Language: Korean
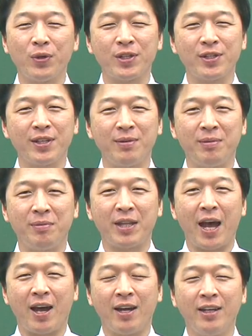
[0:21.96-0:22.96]

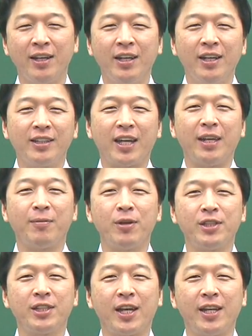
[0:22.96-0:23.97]
선생님입니다. 자,
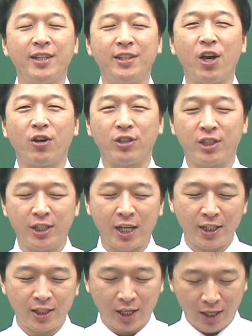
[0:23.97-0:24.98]
이번 시간에는요.
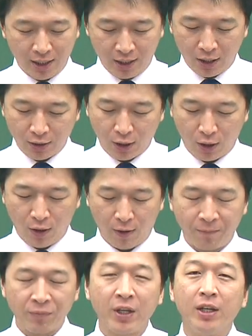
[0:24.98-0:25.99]
지난 시간에
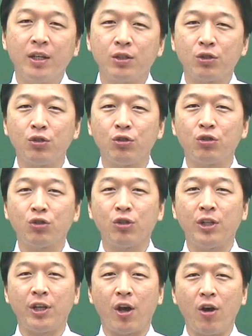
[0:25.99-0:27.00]
이어서
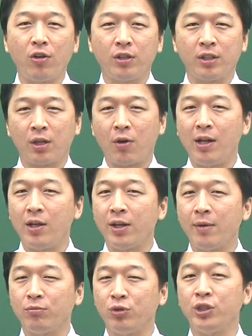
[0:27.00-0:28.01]
수출이력
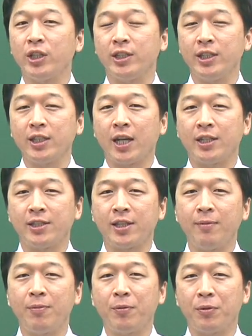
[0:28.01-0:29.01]
관련한 문제들 같이
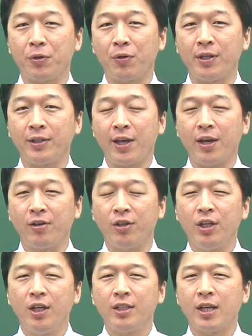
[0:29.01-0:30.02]
살펴보려고 하는데요.
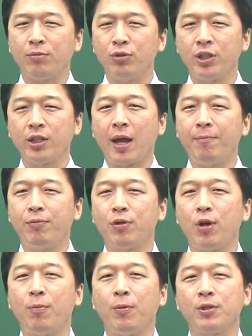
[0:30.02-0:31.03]
자, 문제 다
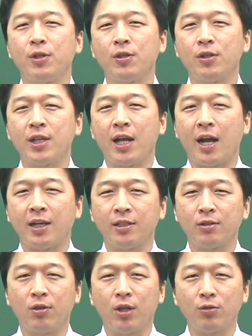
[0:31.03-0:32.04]
풀어보셔서 잘
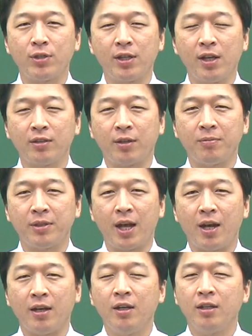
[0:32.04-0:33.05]
아실 거라고
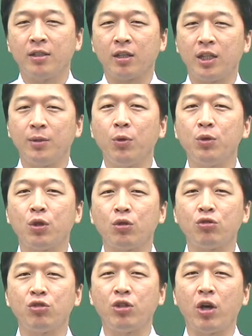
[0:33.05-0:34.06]
생각됩니다. 자,
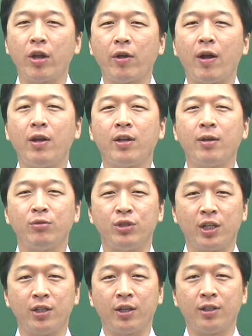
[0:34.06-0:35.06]
기본적으로 수열에 관련한
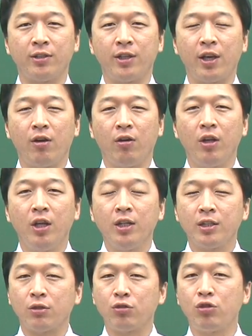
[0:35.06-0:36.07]
문제가 되겠는데요.
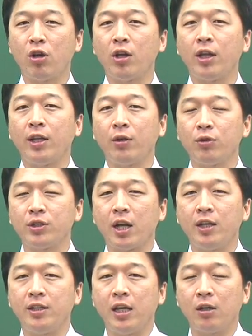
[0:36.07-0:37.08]
자, 수열의 내용을
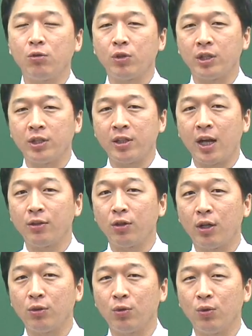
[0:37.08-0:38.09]
잘 이해하고 계신다
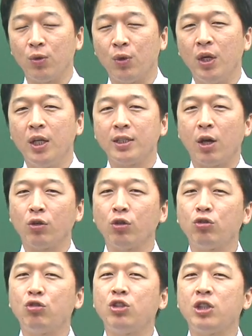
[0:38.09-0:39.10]
하더라도 자,
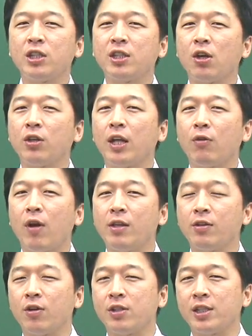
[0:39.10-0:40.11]
어떤 규칙성이라고
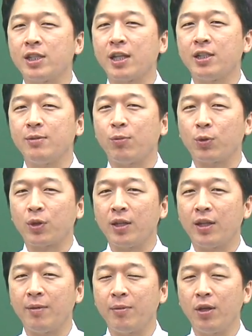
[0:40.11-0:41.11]
하는 것을 찾지
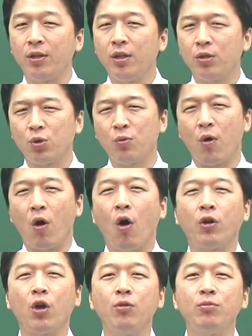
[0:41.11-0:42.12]
못한다면 조금
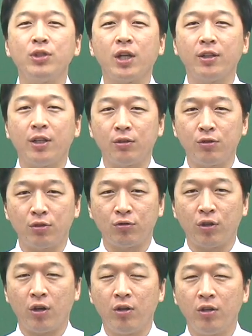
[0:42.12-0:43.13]
어려운 문제가 될 수
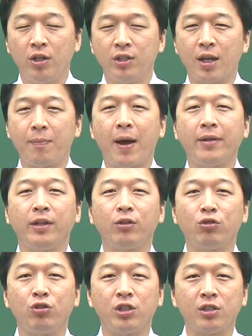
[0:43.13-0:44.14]
있고요. 자, 반대로
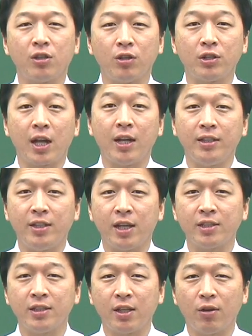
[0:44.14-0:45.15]
규칙성을 잘
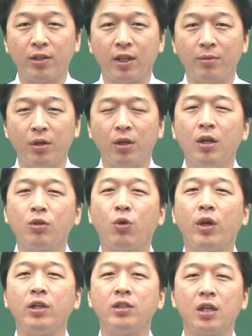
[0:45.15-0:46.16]
이해하신다고 한다면
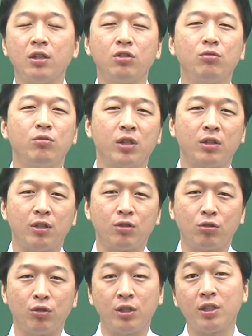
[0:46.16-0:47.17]
굉장히 쉬운 문제가 될
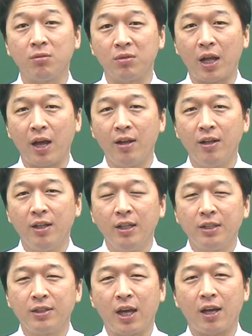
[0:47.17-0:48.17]
수도 있습니다.
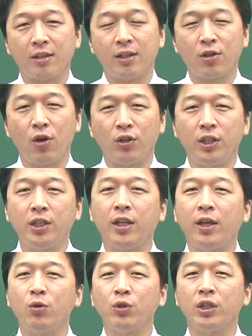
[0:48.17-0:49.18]
자, 그래서 이
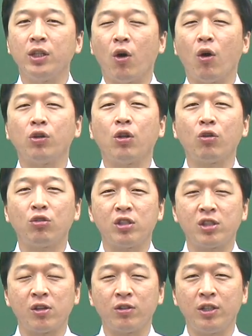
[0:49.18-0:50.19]
내용들 어떤
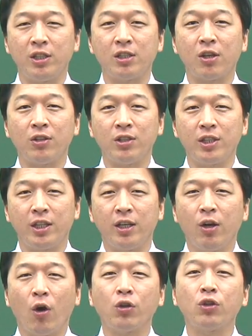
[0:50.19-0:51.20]
규칙성들이 있었는지
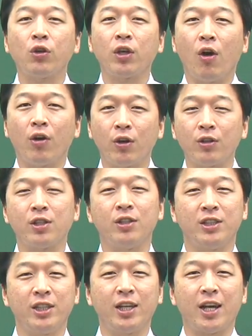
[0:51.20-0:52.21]
어떤 게
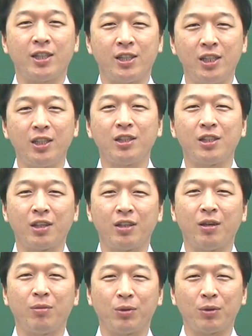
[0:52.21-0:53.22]
어려웠었는지 같이
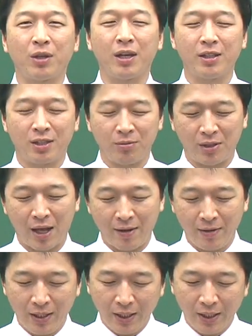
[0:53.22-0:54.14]
체크해 보도록 하겠습니다.